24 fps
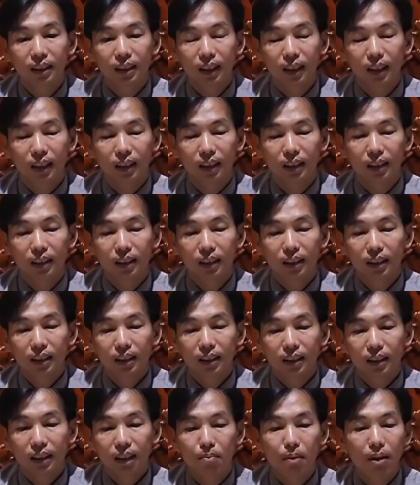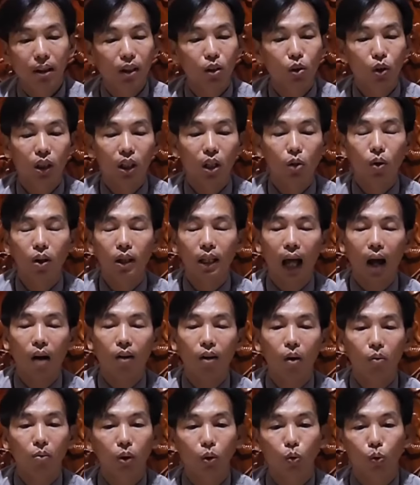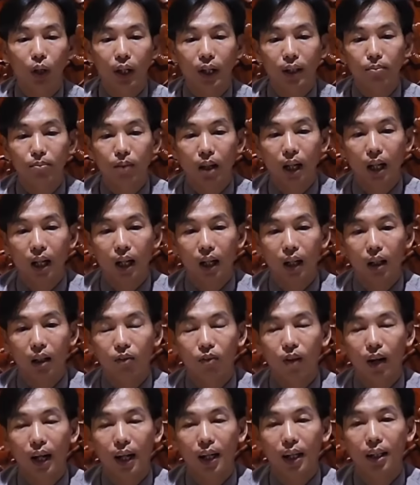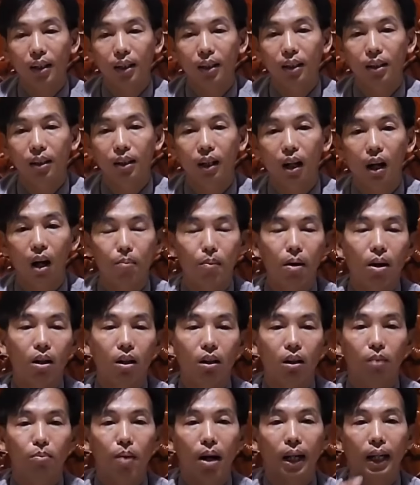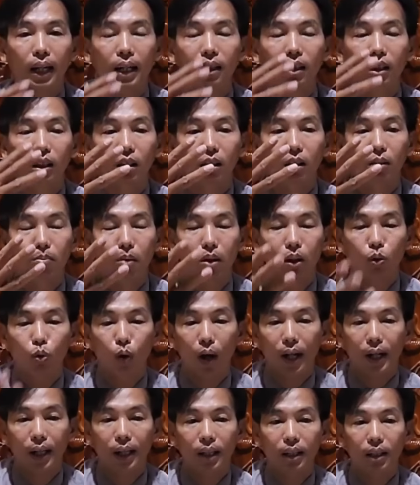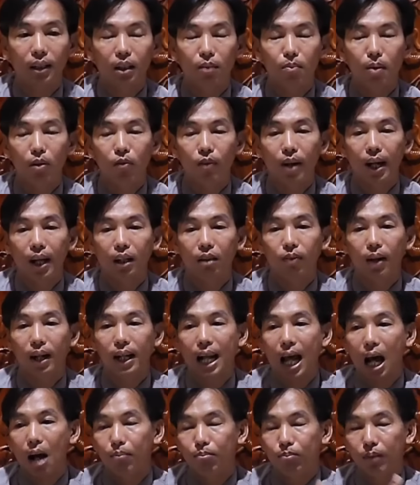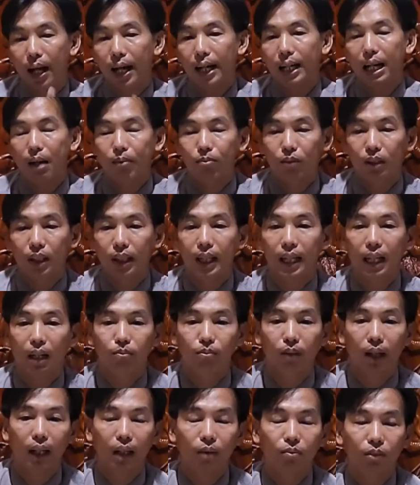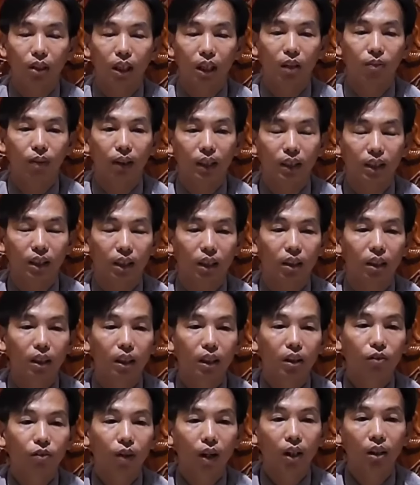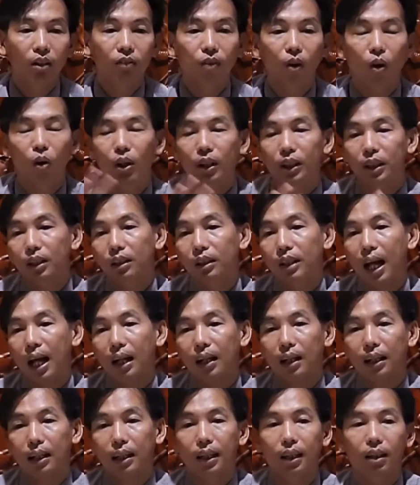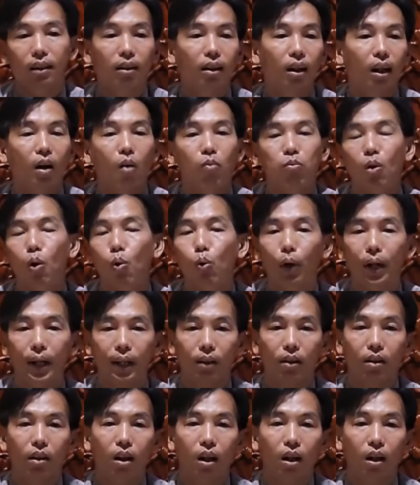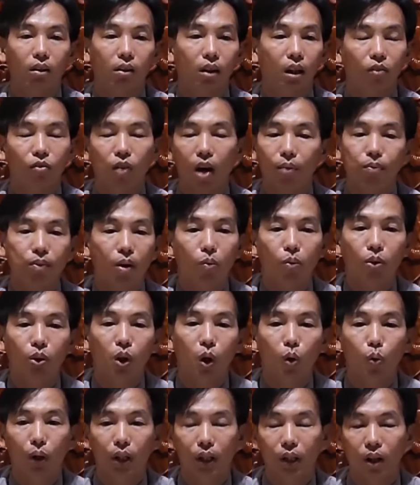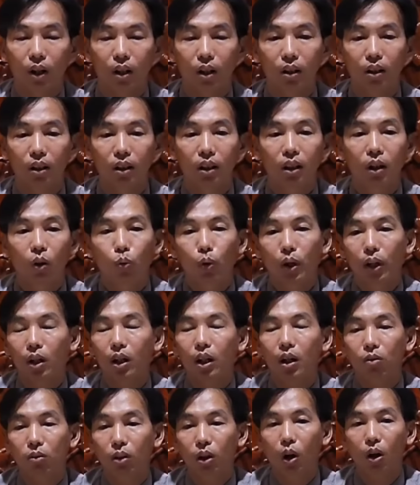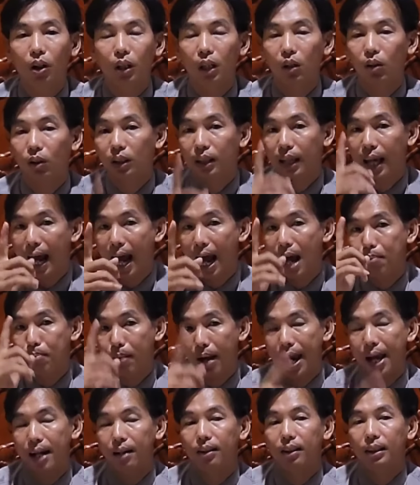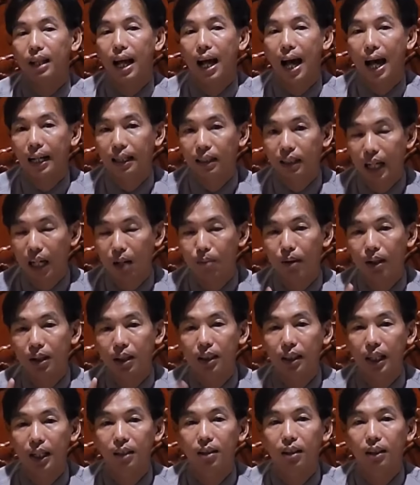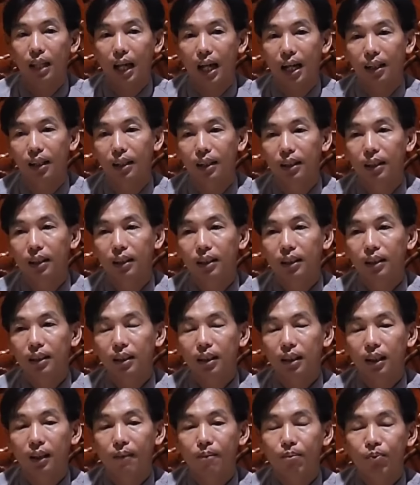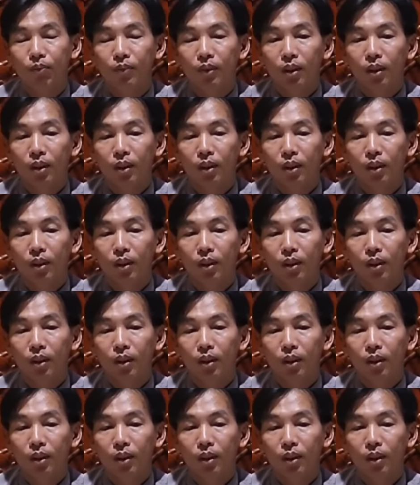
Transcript: đó cho bên chú quốc tạo không được quyền mà ờ ừ, phải như là bắt bắt cái người mình quay như bé ven phải làm này làm kia làm này làm kia phải phanh phôi sự thật này kia đó là không có quyền đó là luật pháp không có cho quyền đó quyền đó không cho chỉ có cha mẹ người ta anh em anh chị người ta đó